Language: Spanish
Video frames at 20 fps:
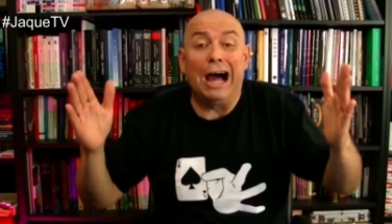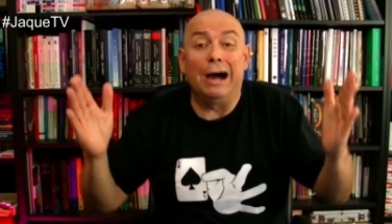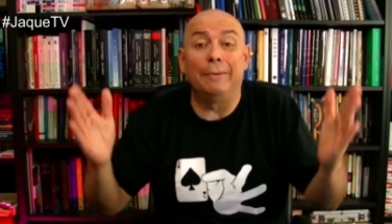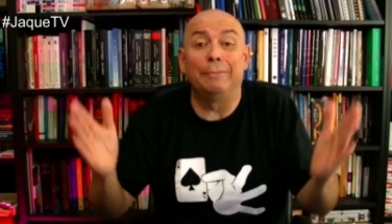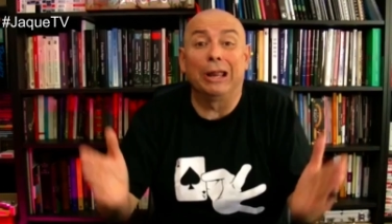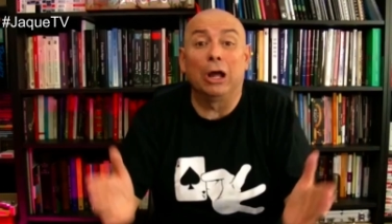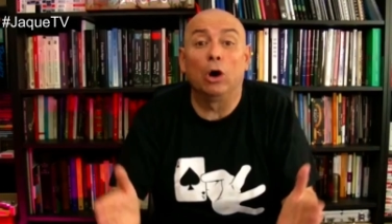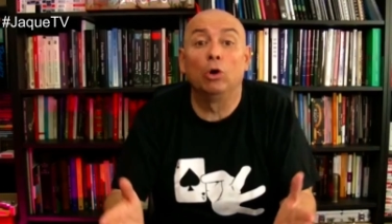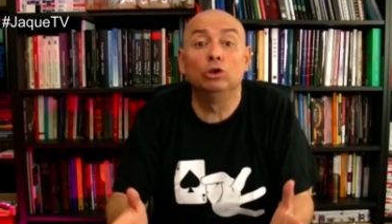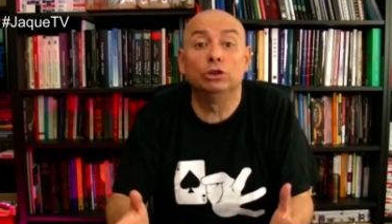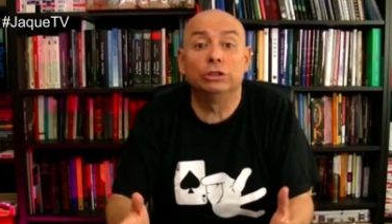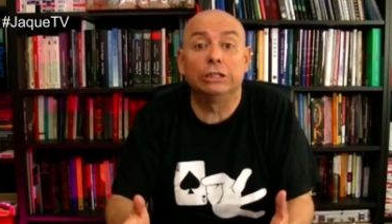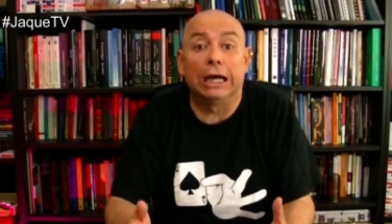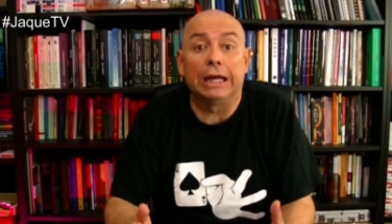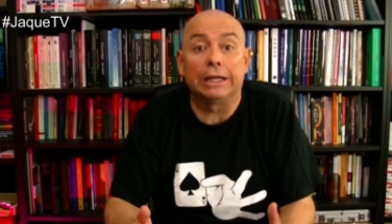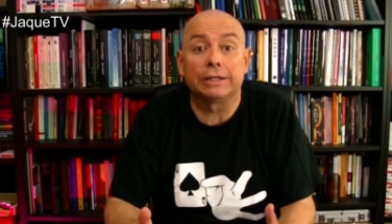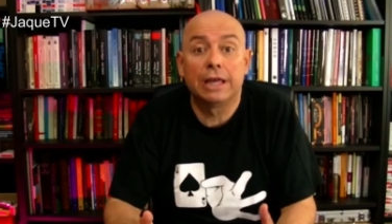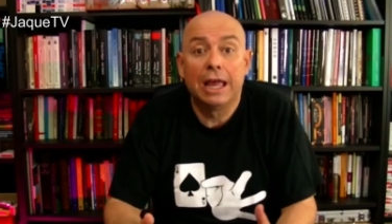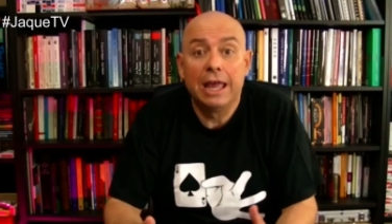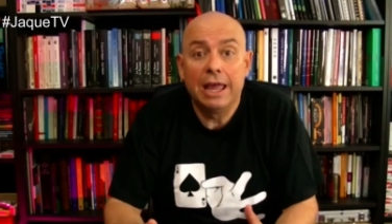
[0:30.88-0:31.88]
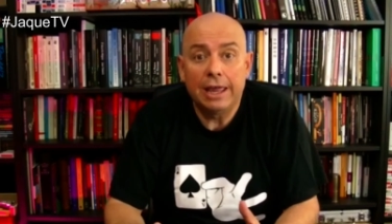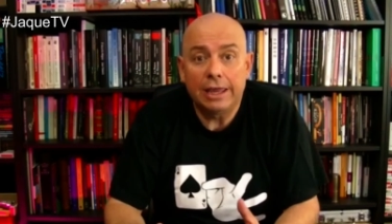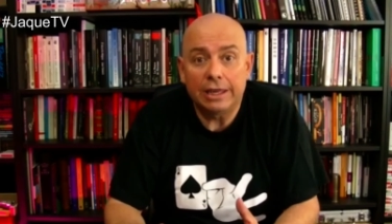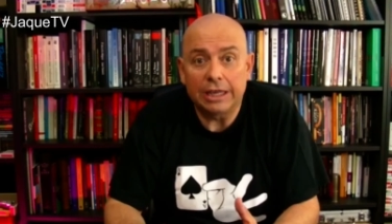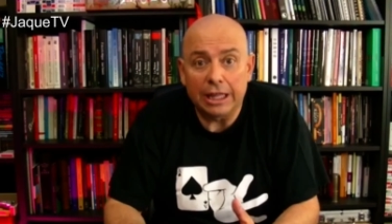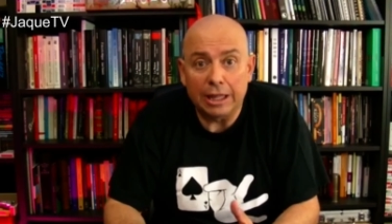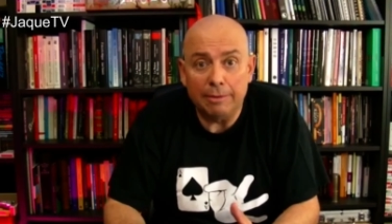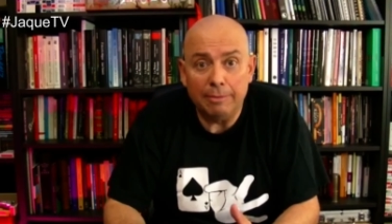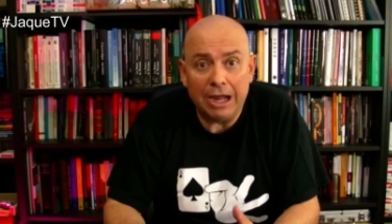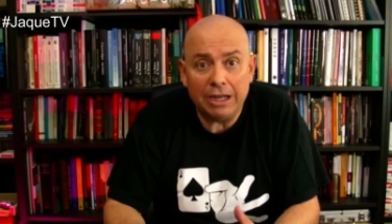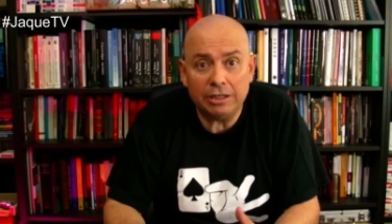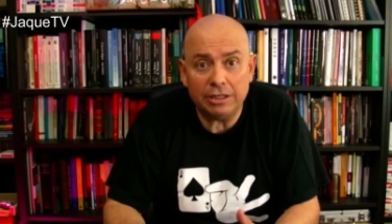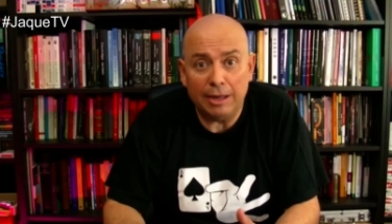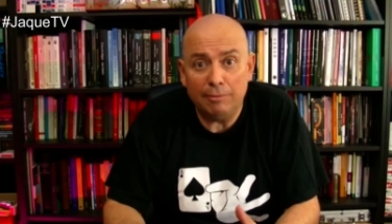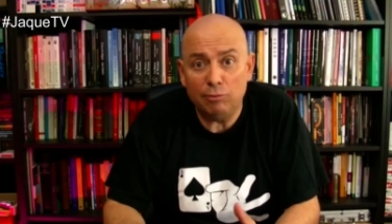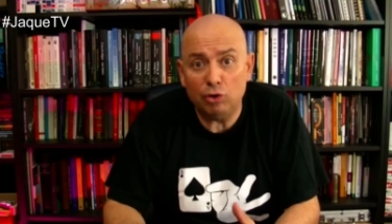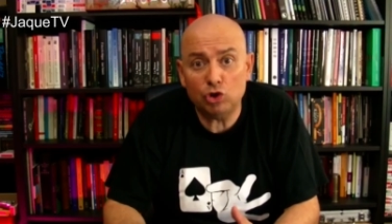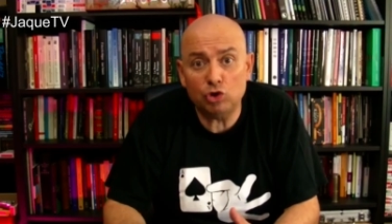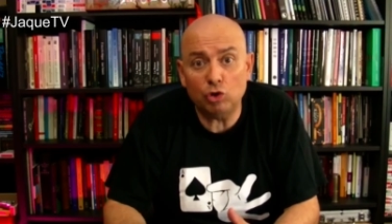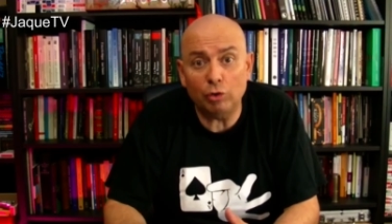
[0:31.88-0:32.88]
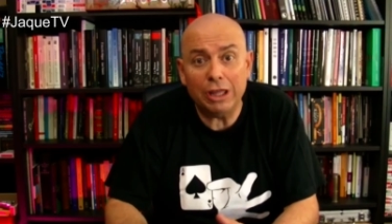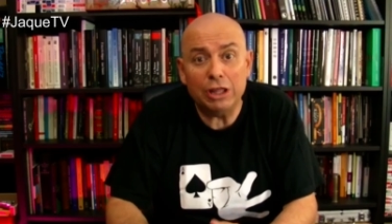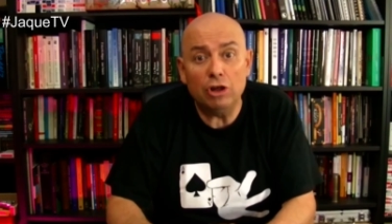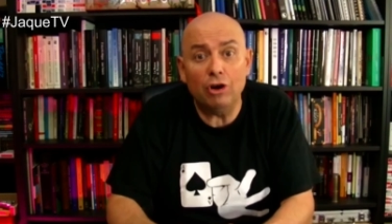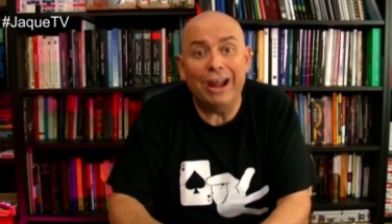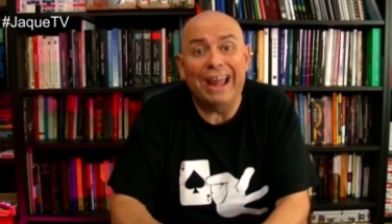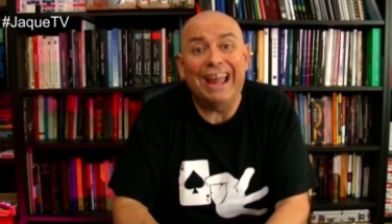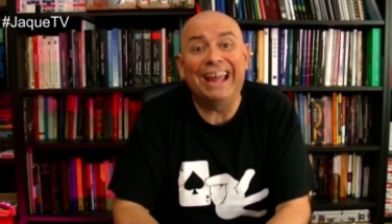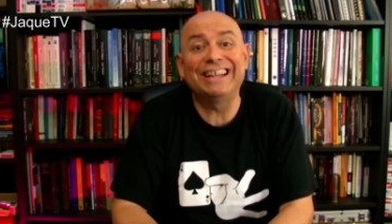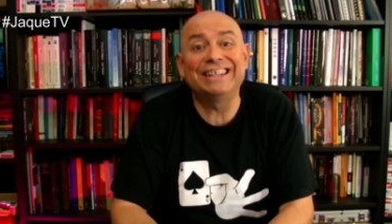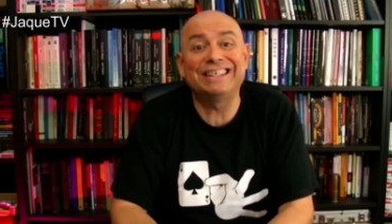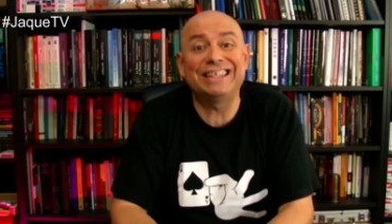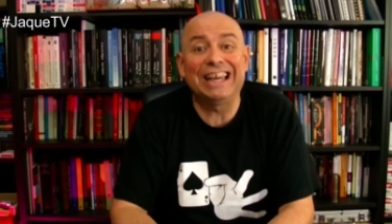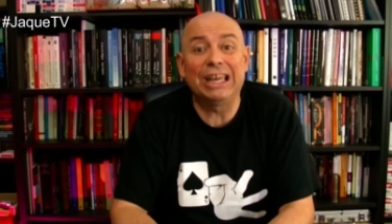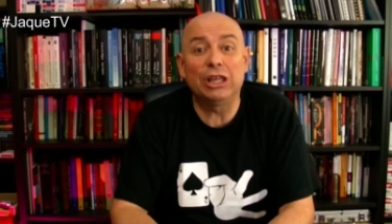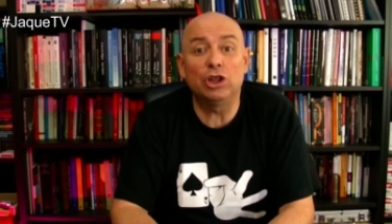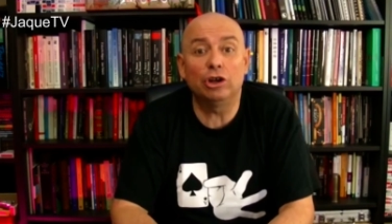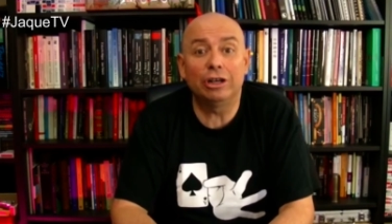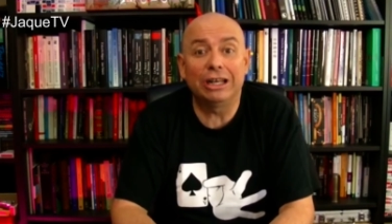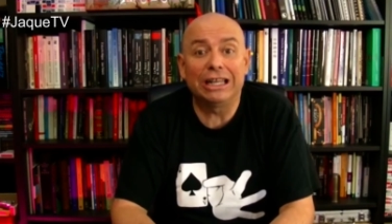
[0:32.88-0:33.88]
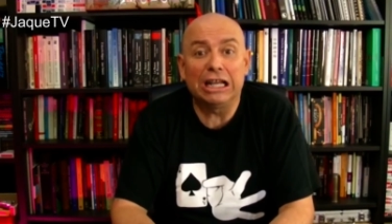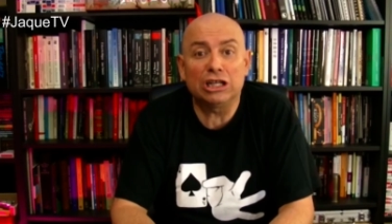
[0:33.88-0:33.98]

a preguntas. Y además hemos subido en seguidores.